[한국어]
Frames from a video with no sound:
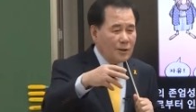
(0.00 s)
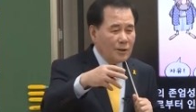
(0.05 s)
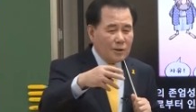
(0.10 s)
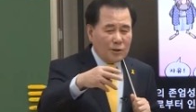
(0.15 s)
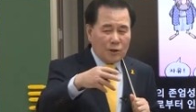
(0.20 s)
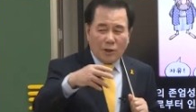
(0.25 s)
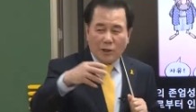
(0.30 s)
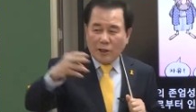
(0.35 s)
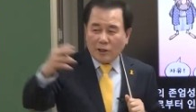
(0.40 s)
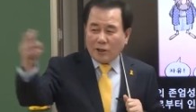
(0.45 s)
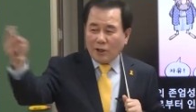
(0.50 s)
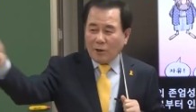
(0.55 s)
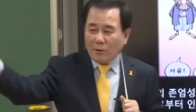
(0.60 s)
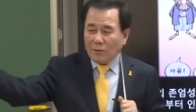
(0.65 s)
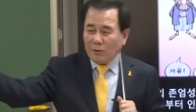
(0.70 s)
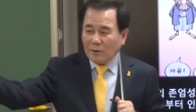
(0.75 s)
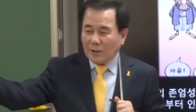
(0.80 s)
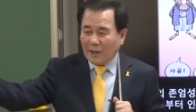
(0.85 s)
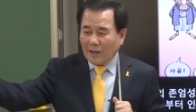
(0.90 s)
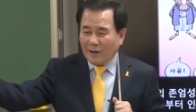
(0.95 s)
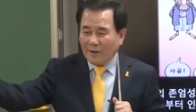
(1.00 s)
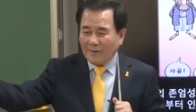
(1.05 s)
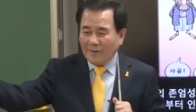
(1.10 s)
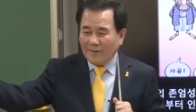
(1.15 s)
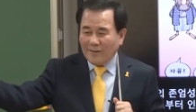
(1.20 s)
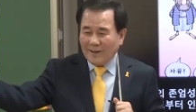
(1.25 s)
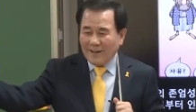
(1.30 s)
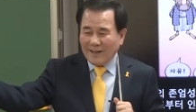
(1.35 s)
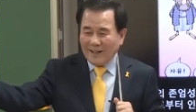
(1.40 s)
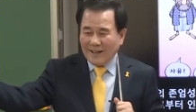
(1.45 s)
전에 들어본 사람
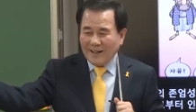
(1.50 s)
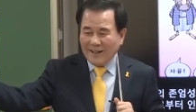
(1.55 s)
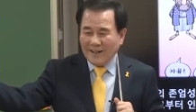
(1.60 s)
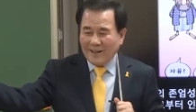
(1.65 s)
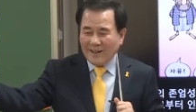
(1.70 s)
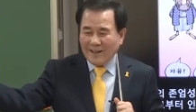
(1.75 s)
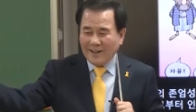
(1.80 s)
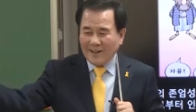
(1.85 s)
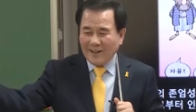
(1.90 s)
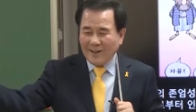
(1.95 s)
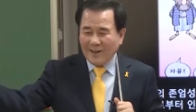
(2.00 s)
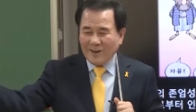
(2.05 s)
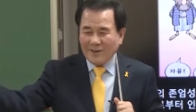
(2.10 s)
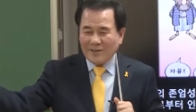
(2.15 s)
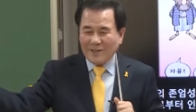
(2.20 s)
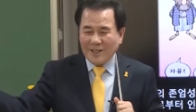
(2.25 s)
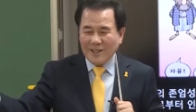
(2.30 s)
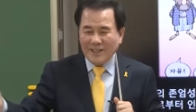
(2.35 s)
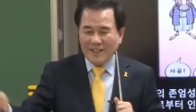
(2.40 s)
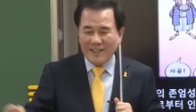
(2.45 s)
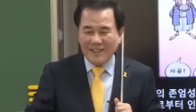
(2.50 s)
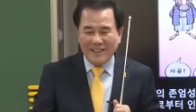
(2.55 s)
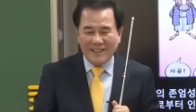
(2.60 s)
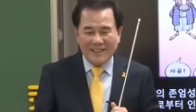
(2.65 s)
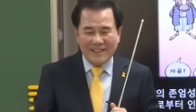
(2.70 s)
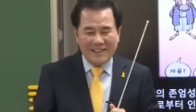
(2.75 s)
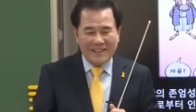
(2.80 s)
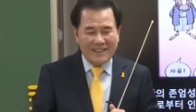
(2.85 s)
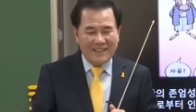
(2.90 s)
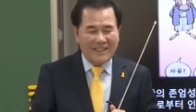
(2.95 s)
없어요?
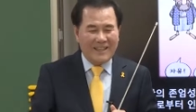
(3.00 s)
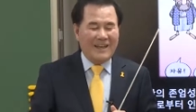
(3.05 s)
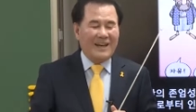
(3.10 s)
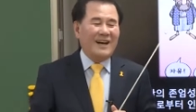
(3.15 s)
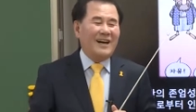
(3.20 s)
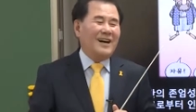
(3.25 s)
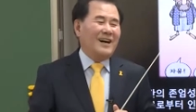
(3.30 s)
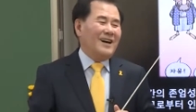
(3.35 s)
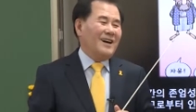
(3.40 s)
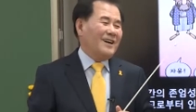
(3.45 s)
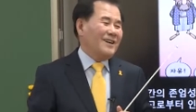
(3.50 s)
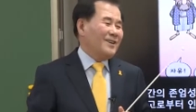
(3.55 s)
아,